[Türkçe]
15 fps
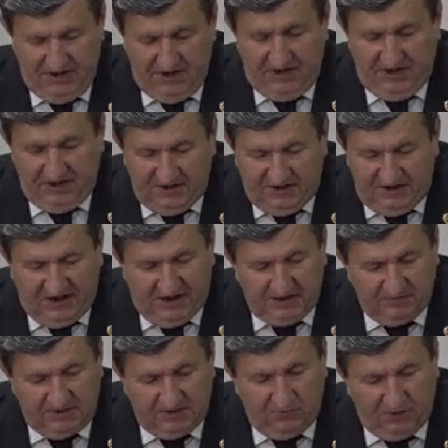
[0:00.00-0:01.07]
İlgili
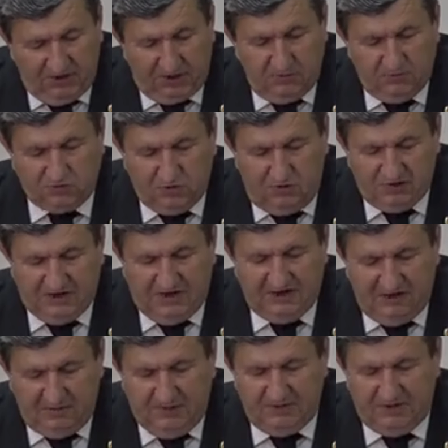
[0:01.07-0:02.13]
yardımları bu ekonomik zorluklar
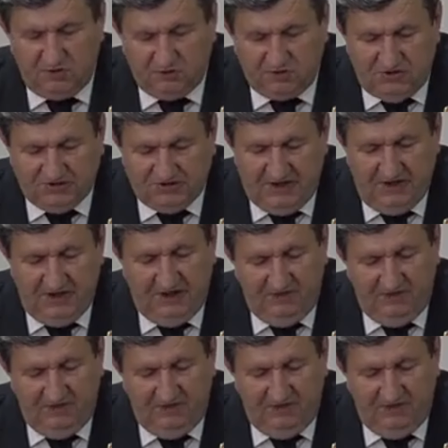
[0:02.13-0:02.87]
devam ettiği sürece,